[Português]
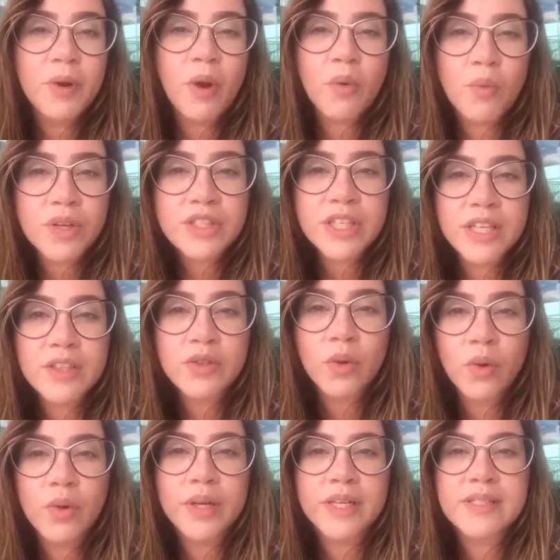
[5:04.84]
por algumas
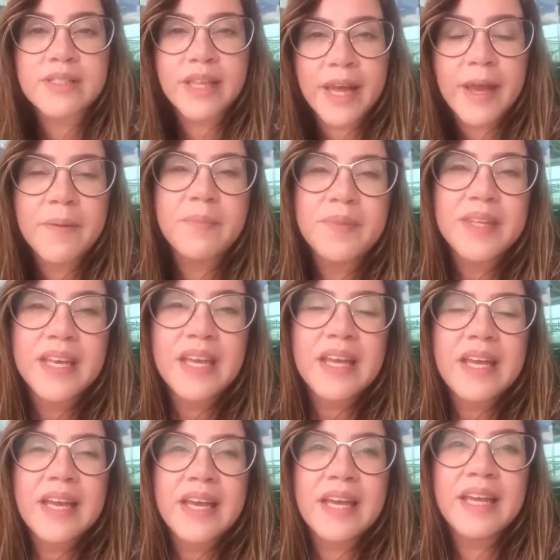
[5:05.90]
cantoras, né?
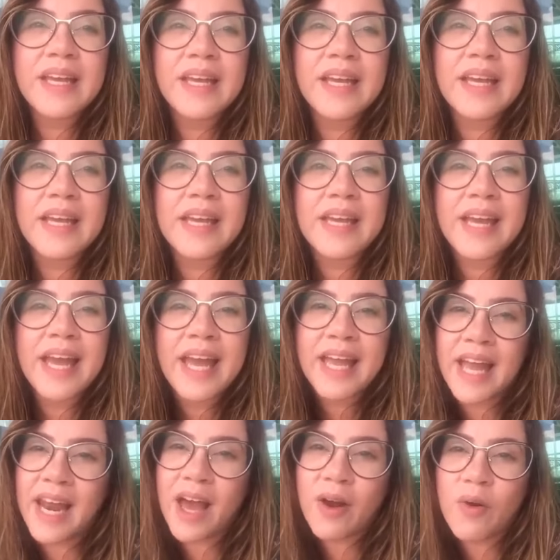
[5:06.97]
E
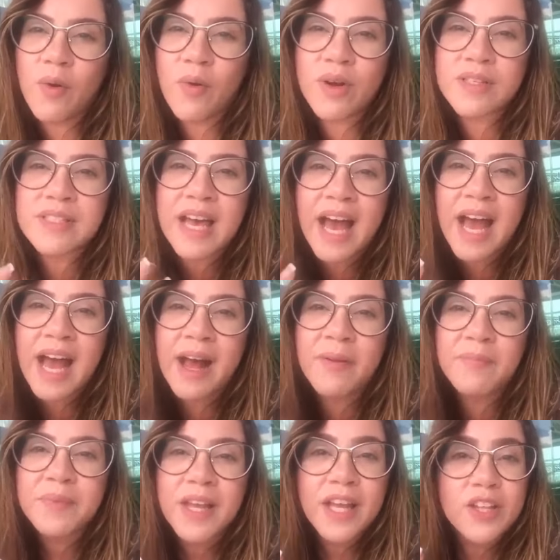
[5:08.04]
em Alagoas
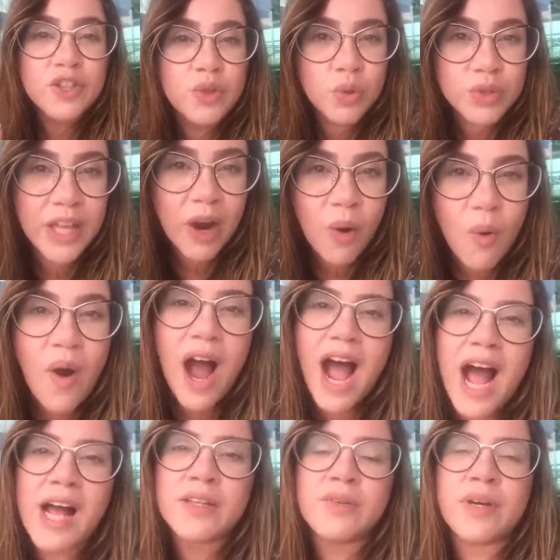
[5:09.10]
a Duda
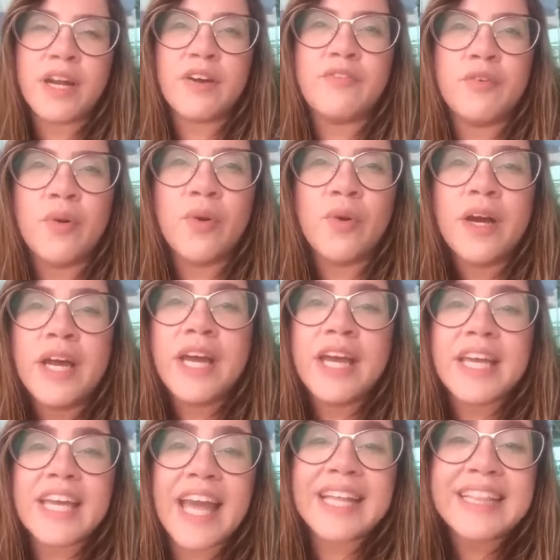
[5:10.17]
Conrado gravou,
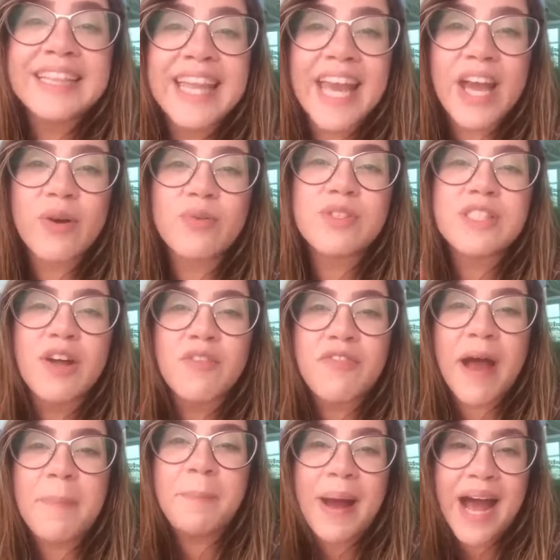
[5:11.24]
que é Deus
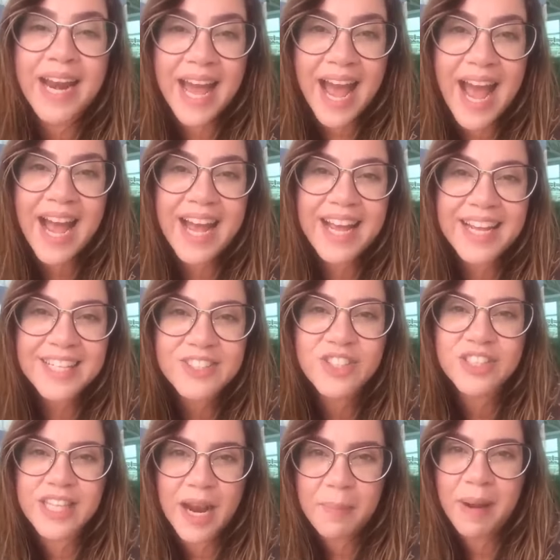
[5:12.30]
não vai parar
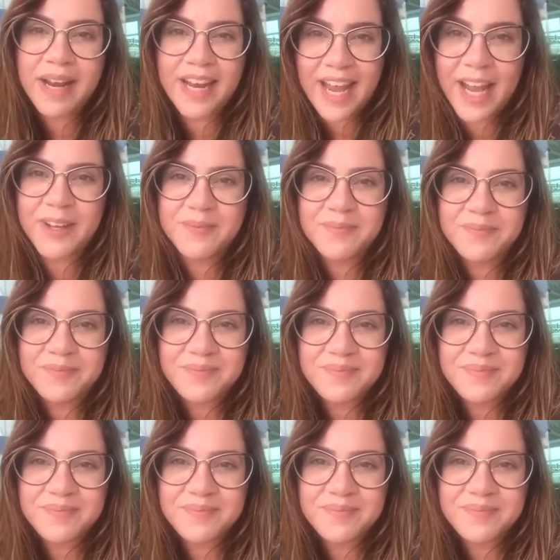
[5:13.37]
de trabalhar.